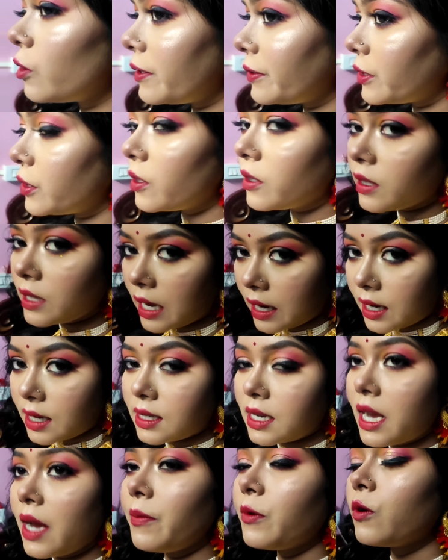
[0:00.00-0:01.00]
ধৈর্য ধরে
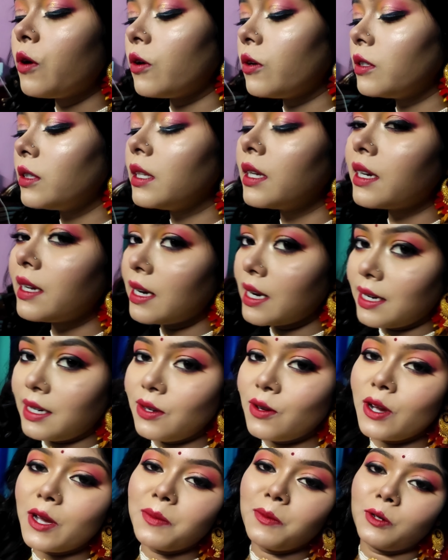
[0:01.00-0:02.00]
থাকা যায় আমি কখন থেকে
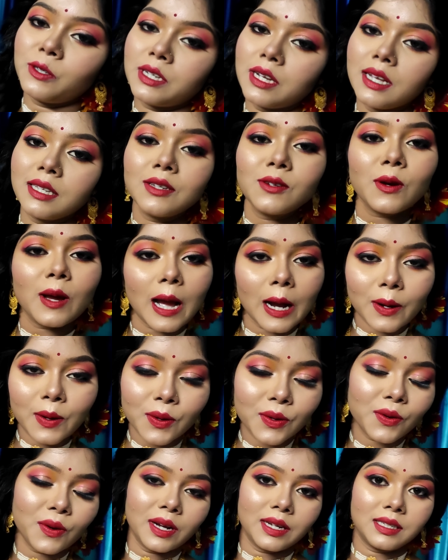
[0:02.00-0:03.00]
রেডি হয়ে বসে আছি ও
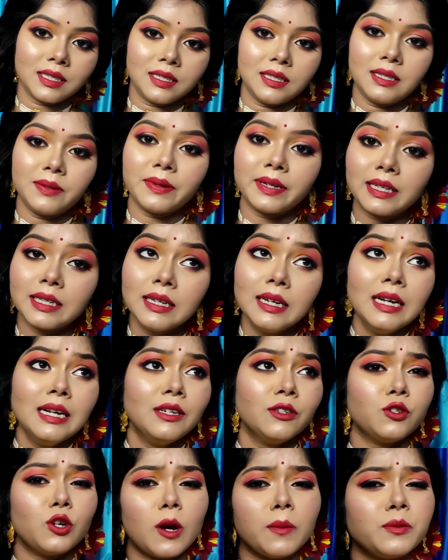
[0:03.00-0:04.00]
এখনো আসেনি মানে
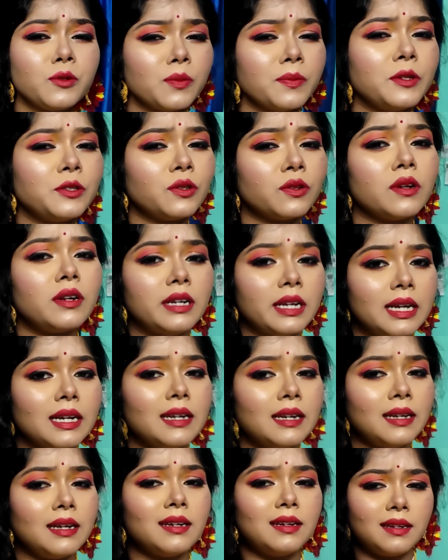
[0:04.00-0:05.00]
সব সময় জন্য
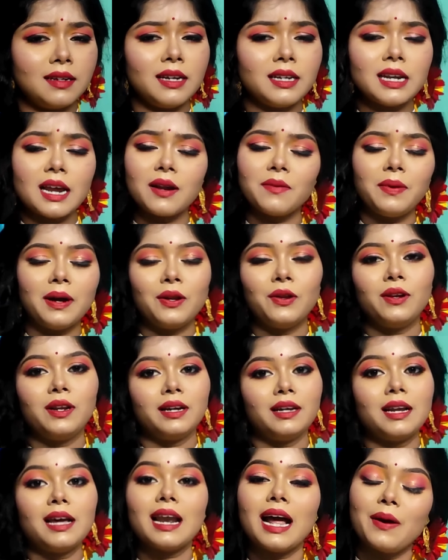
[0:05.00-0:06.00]
লেট লেট লেট আর ভালো
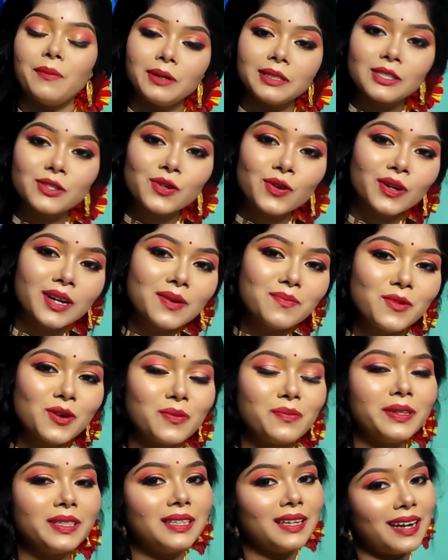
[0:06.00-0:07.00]
লাগে না আর আমাদের সঙ্গে
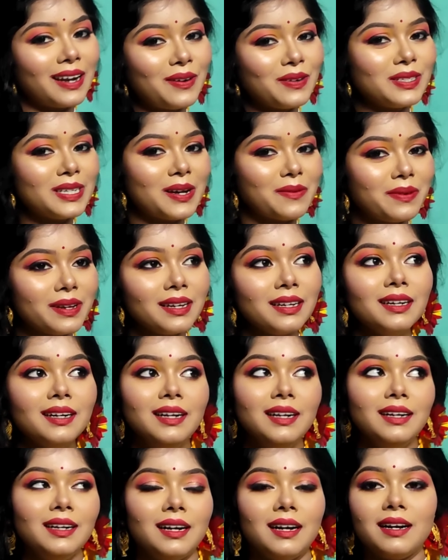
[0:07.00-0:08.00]
মৌমিতারাও যাবে
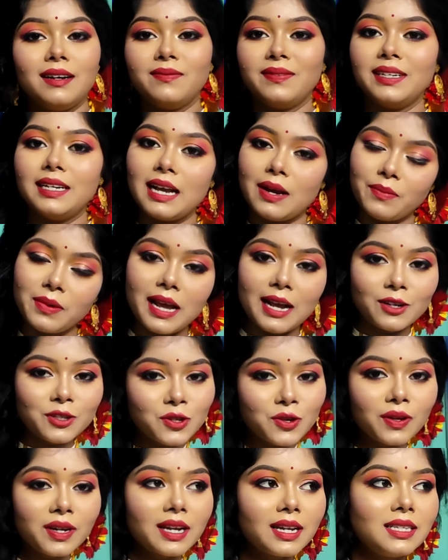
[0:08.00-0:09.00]
মানে আমরা
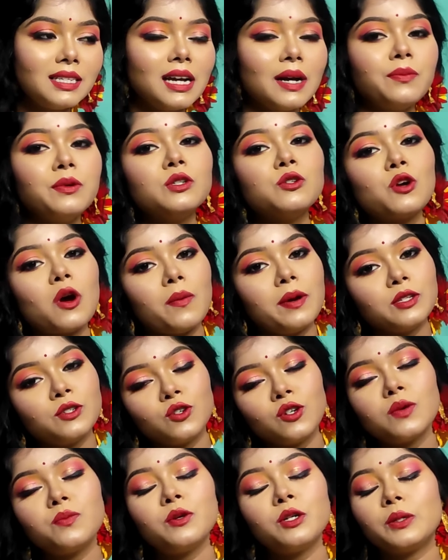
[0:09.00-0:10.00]
একসঙ্গেই যাব সবার
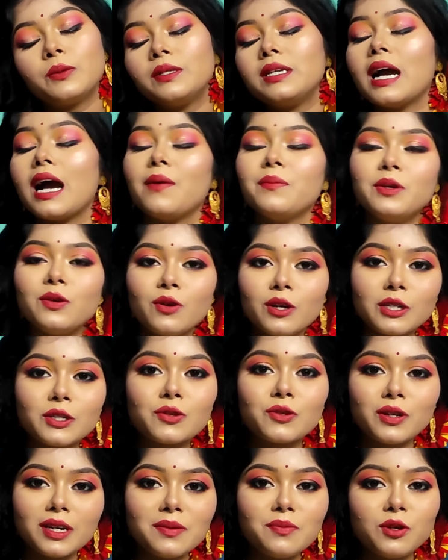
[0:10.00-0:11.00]
জন্য মোটামুটি আমি
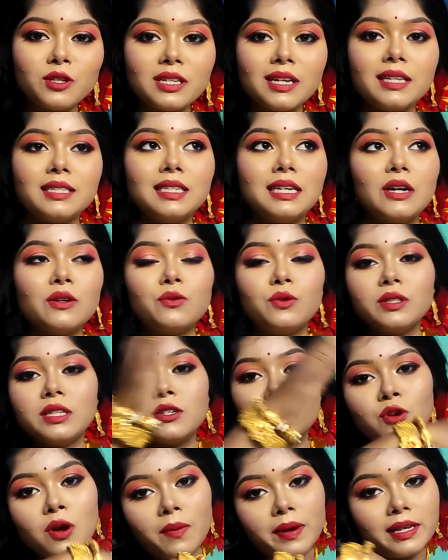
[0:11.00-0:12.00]
ওয়েট করে বসে আছি কারণ
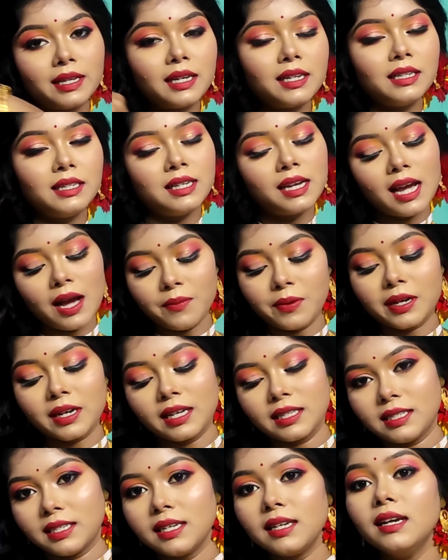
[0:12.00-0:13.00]
ওদের সবাইকে নিয়ে
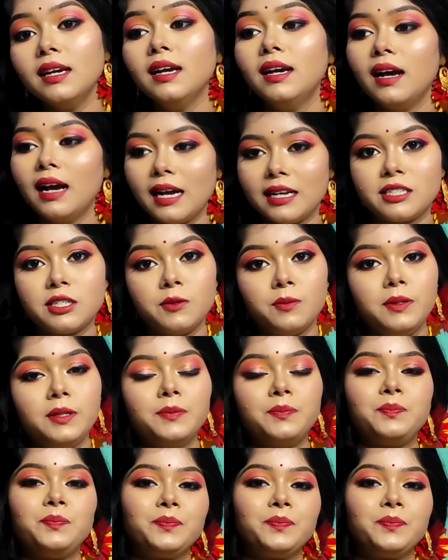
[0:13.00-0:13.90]
আমার কাছে আসবে